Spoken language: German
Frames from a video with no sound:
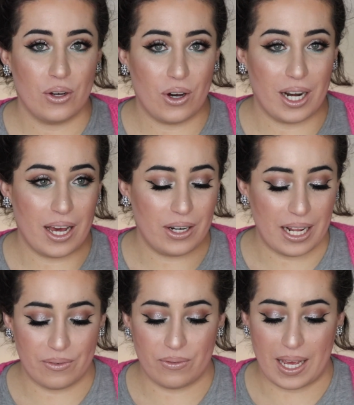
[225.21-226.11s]

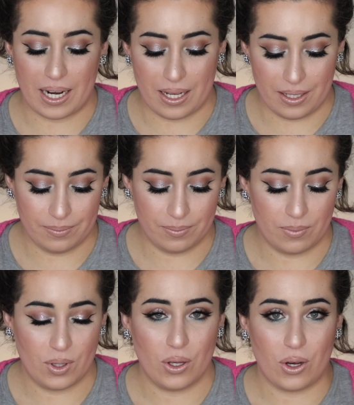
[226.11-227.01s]
Hornhautentferner,
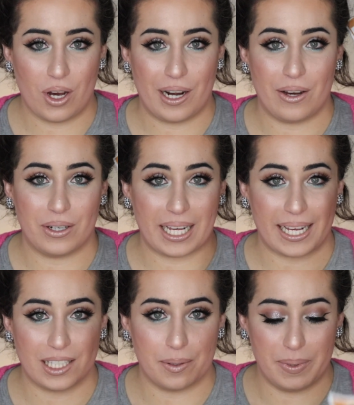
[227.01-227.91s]

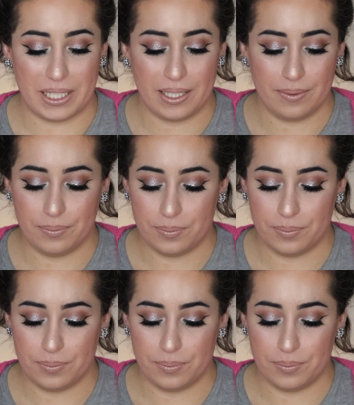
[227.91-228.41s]
Hornhautraspel